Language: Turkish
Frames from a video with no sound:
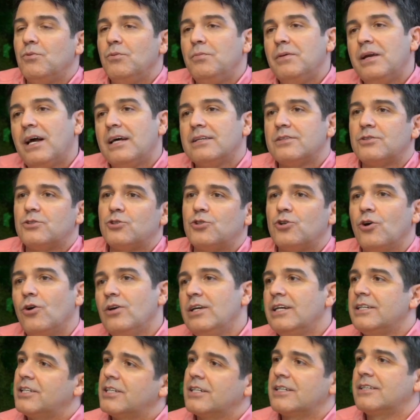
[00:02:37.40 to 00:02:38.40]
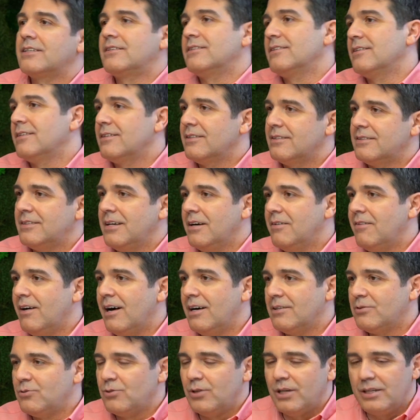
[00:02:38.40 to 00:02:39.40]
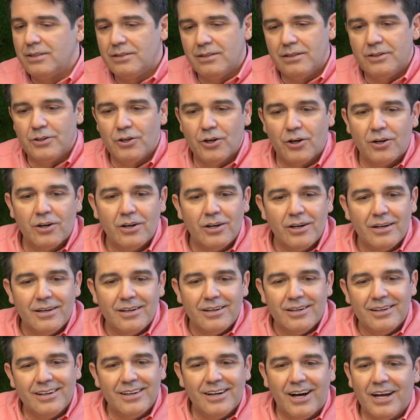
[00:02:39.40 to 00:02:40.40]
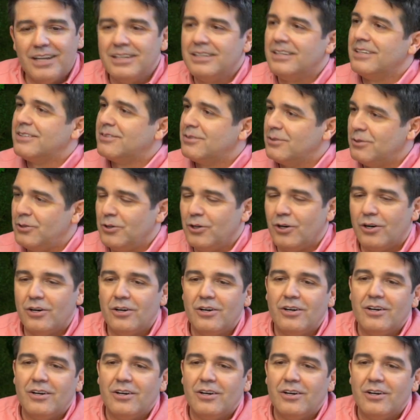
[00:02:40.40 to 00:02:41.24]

Bu biraz şöyle çıktı tevatür ediliyor e, anlatılıyor.